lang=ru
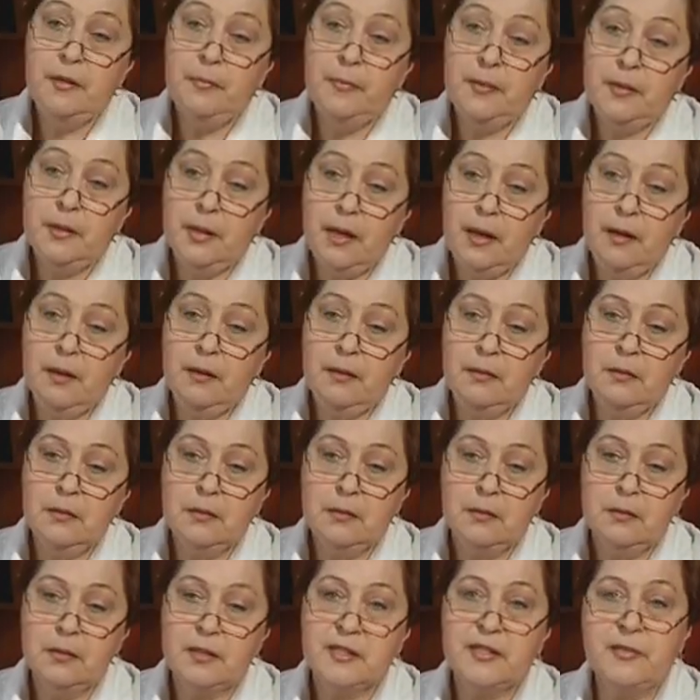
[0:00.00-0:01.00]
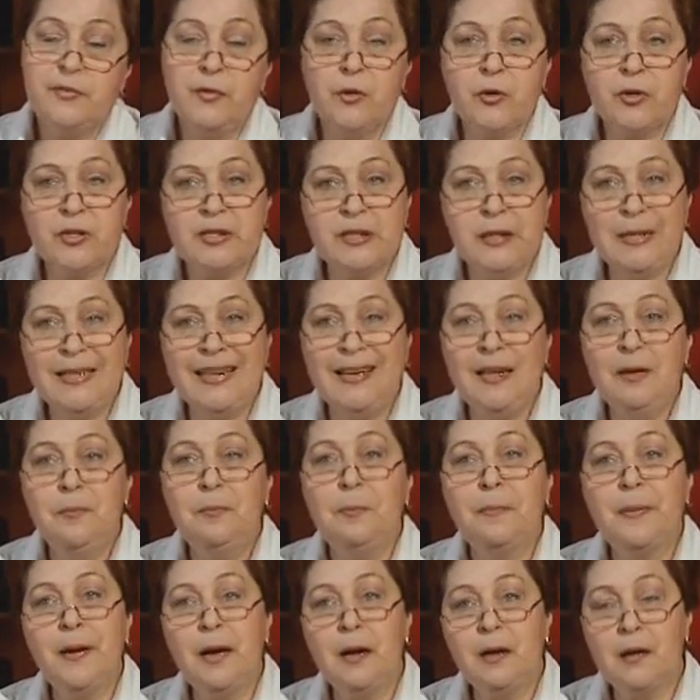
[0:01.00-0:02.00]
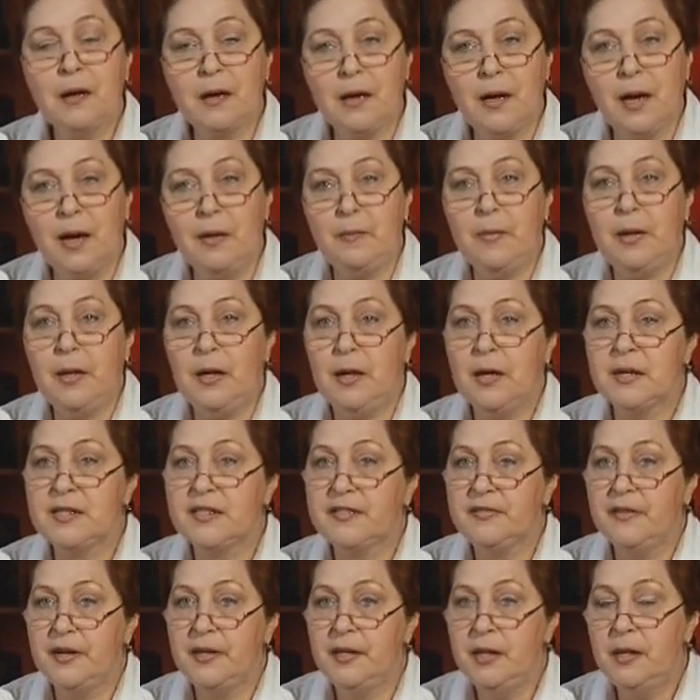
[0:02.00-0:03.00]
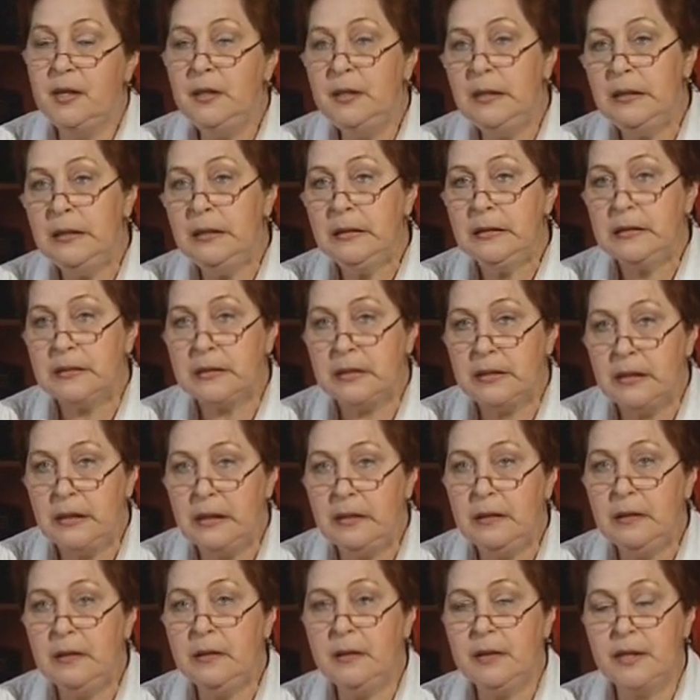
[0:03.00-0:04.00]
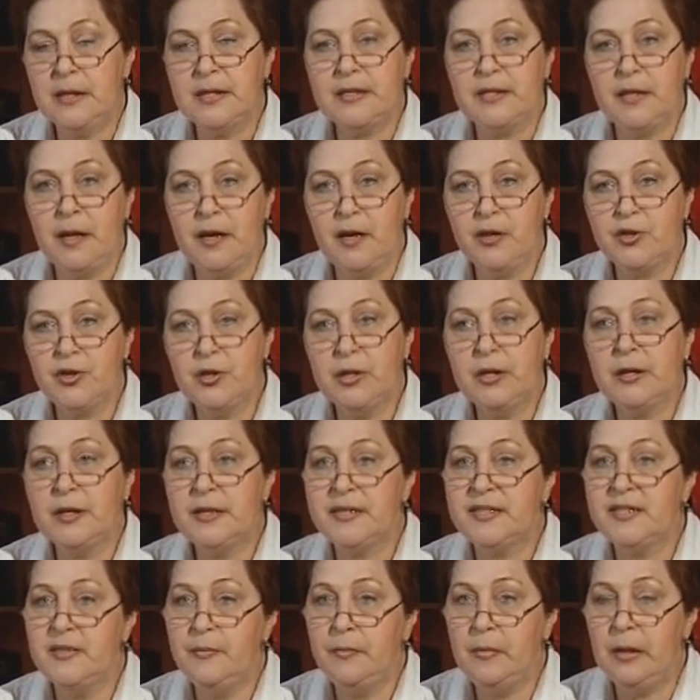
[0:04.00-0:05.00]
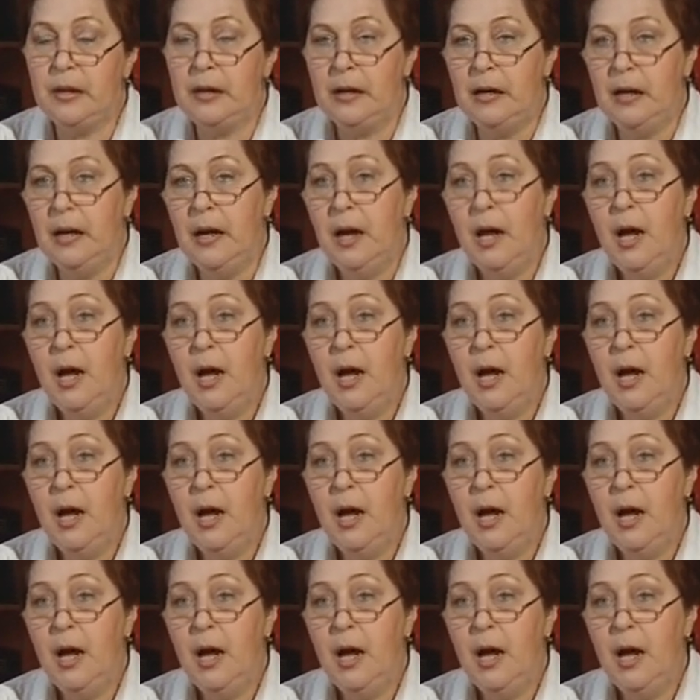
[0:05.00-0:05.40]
И была э, сверстана программа освоения целинных и залежных земель.